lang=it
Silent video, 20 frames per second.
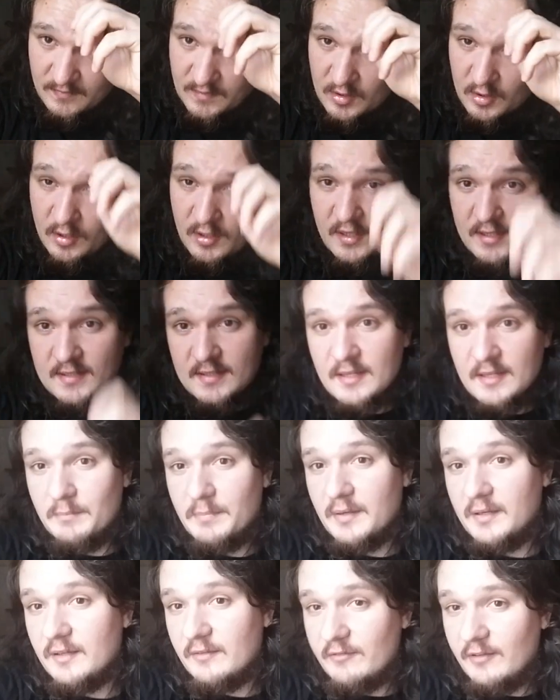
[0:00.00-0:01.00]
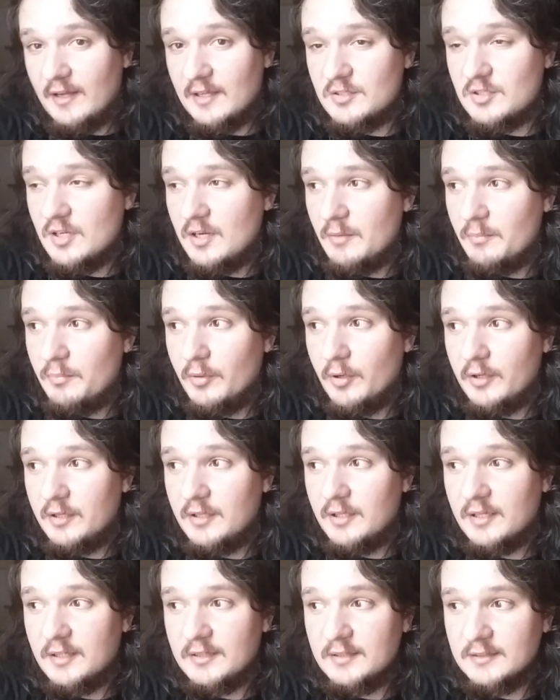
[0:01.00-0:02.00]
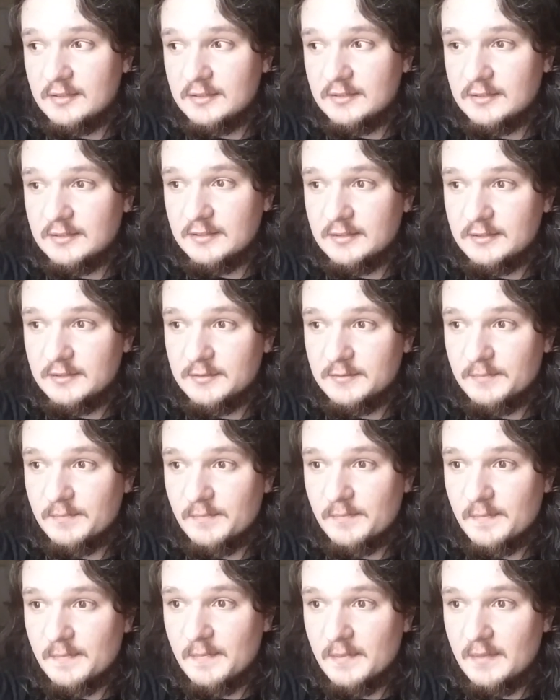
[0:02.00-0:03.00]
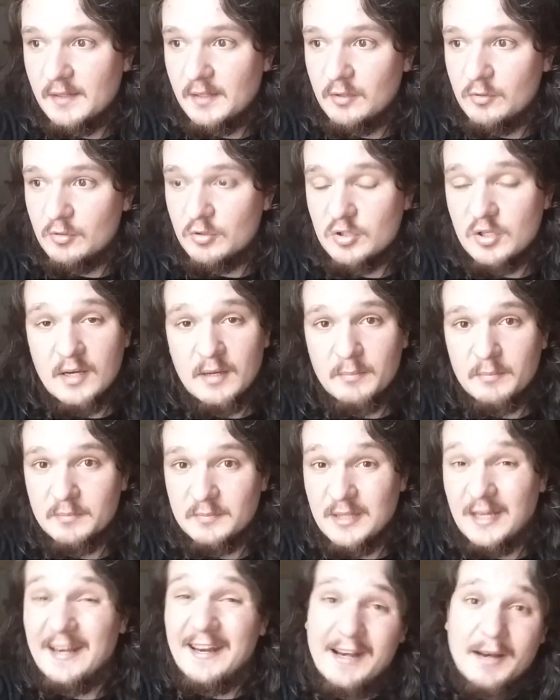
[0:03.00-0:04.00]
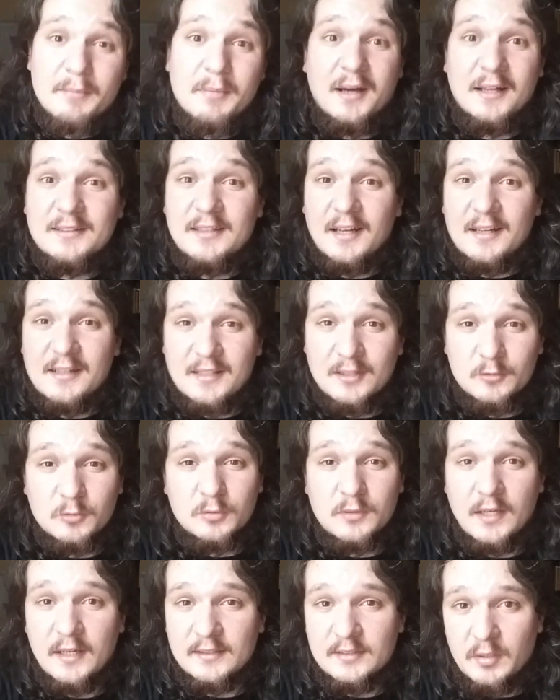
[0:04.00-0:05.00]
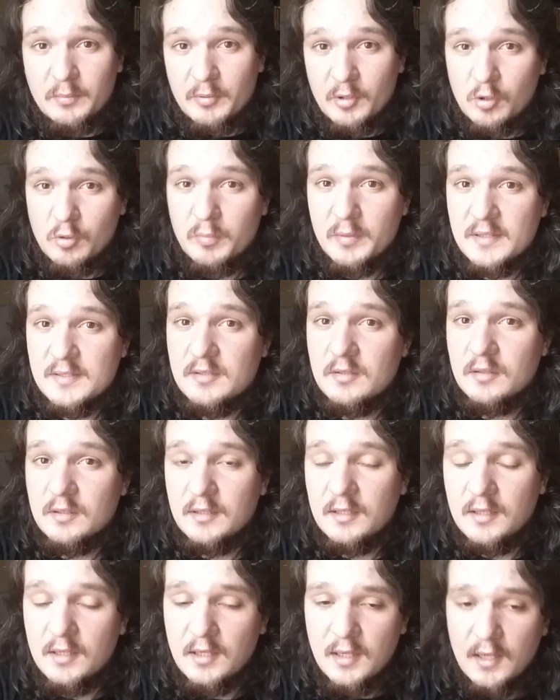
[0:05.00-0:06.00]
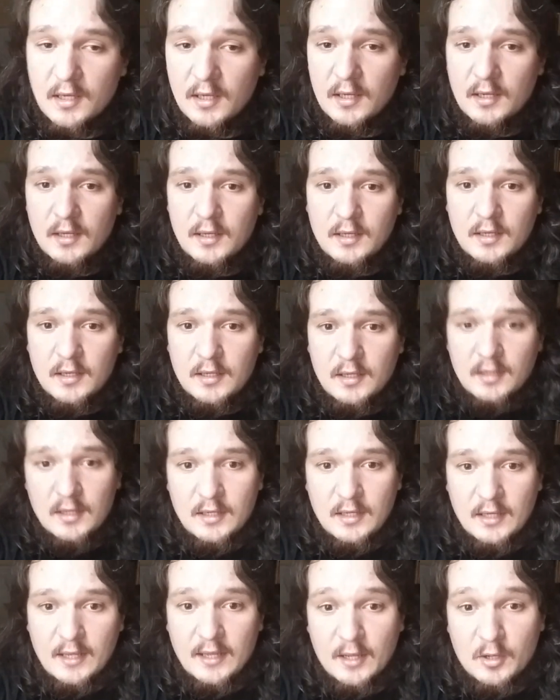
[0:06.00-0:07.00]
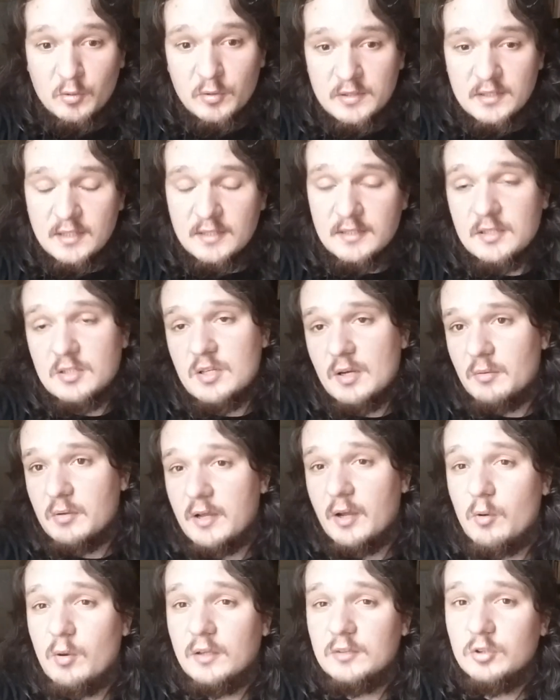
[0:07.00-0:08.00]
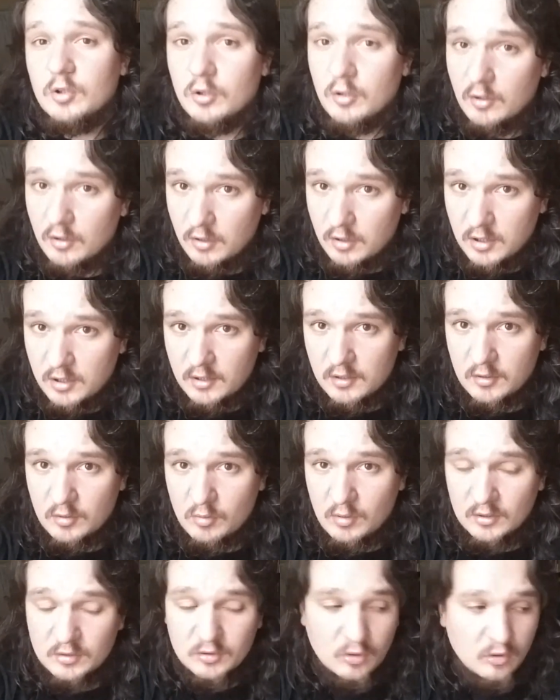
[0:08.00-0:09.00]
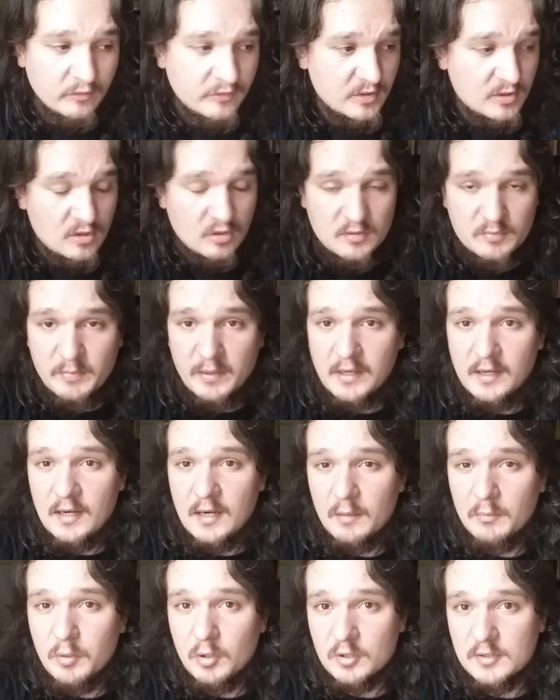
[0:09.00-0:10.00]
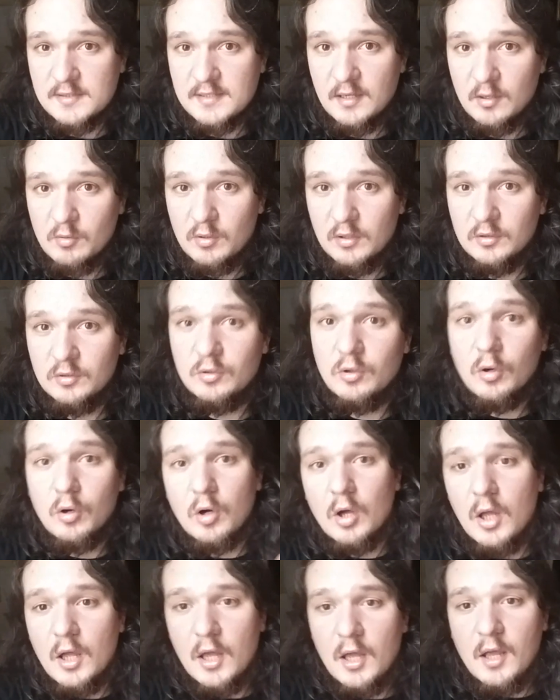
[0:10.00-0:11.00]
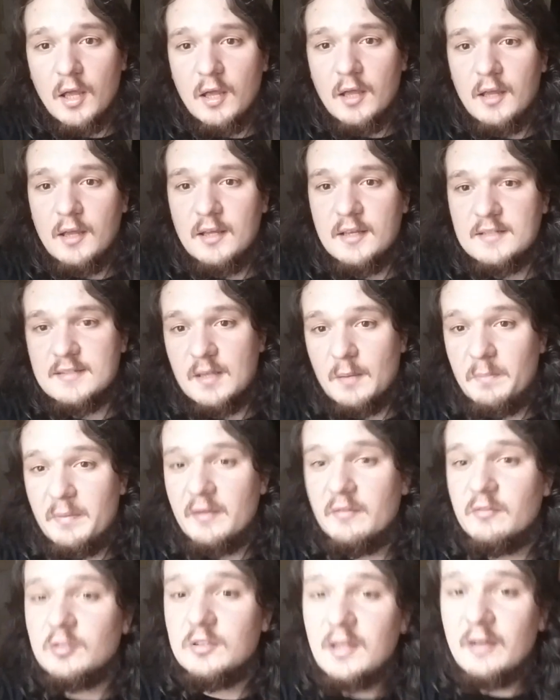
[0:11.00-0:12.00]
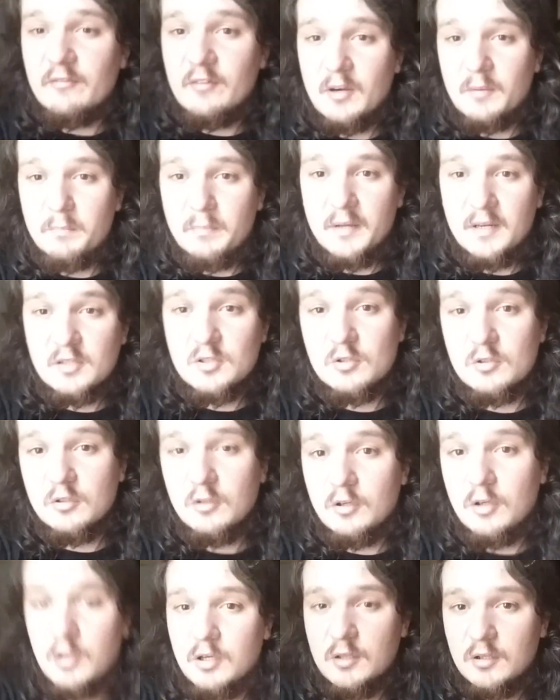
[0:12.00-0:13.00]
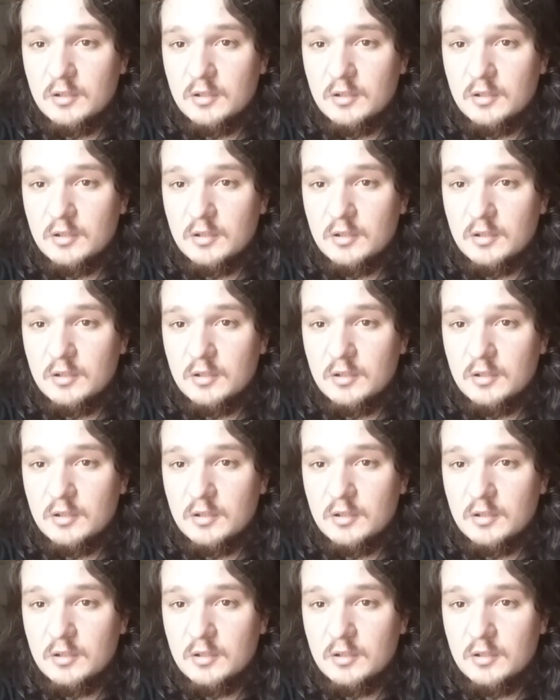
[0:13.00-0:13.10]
non è sempre facile poi riuscire a tenere a bada anche tutte le altre preoccupazioni. E quindi diciamo che quando, quando ho visto sparire la borsa, quando sapevo di aver perso